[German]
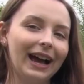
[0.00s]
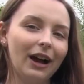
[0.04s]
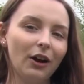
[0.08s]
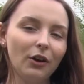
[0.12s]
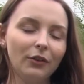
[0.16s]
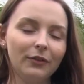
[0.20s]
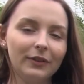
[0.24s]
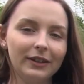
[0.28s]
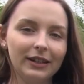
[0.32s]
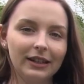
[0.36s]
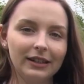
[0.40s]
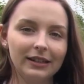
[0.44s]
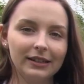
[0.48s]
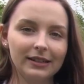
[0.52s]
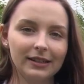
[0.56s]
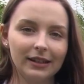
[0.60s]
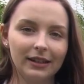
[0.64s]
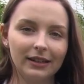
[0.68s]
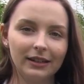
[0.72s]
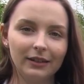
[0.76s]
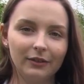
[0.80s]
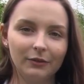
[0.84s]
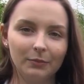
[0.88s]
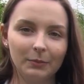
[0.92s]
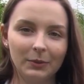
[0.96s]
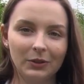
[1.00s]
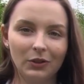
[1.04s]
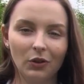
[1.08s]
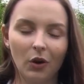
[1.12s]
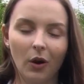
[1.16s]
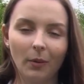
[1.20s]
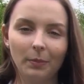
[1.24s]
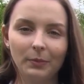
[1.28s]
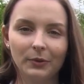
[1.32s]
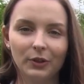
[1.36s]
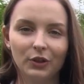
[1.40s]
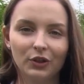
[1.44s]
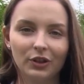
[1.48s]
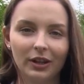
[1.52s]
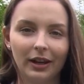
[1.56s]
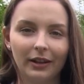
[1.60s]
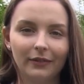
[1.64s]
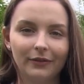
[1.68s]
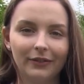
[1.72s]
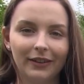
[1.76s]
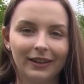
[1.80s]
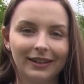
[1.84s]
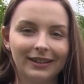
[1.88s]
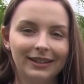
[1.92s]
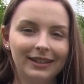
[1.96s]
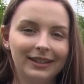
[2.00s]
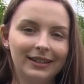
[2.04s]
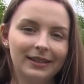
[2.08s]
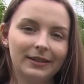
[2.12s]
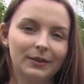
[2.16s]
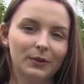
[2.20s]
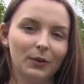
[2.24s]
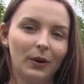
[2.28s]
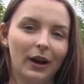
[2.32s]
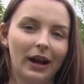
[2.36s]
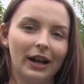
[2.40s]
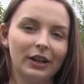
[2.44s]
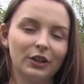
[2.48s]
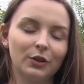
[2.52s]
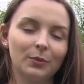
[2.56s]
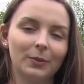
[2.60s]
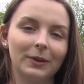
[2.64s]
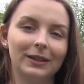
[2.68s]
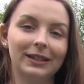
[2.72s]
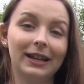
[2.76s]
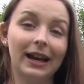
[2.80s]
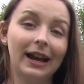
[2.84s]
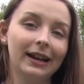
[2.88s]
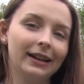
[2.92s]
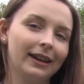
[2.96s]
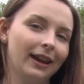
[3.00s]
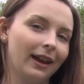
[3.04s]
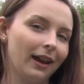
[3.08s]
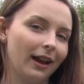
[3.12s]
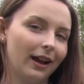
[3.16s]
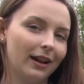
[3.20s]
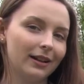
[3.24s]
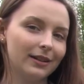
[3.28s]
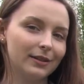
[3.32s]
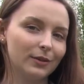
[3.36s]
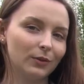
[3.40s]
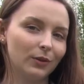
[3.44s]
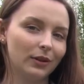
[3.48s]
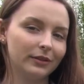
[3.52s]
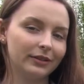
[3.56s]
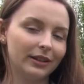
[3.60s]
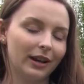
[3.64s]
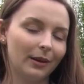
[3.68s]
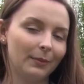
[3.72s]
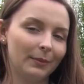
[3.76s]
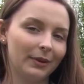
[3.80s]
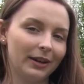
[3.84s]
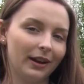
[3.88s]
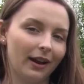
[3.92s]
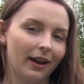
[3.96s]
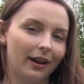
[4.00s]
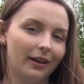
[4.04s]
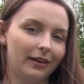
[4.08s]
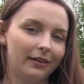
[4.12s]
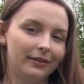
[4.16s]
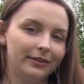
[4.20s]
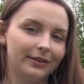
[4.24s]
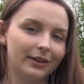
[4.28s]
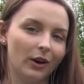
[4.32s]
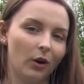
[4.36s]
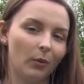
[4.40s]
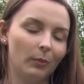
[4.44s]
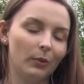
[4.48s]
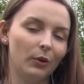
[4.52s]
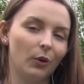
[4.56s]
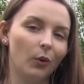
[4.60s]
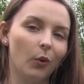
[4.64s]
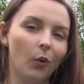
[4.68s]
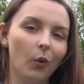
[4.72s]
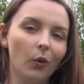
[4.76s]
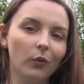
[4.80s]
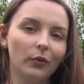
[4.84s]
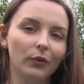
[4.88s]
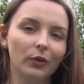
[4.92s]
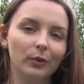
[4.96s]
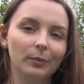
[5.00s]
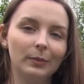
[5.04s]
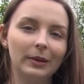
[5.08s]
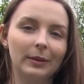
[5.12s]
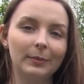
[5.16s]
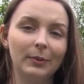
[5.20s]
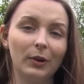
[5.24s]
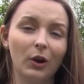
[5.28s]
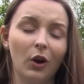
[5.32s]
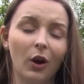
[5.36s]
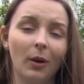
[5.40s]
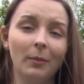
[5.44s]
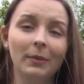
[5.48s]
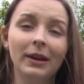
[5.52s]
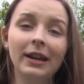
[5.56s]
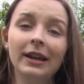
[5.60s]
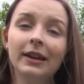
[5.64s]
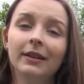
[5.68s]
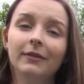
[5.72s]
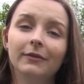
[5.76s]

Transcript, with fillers: Auch wenn der Nissan Leaf mich optisch einfach nicht so anspricht, hat er also damit einen Daumen hoch von mir bekommen.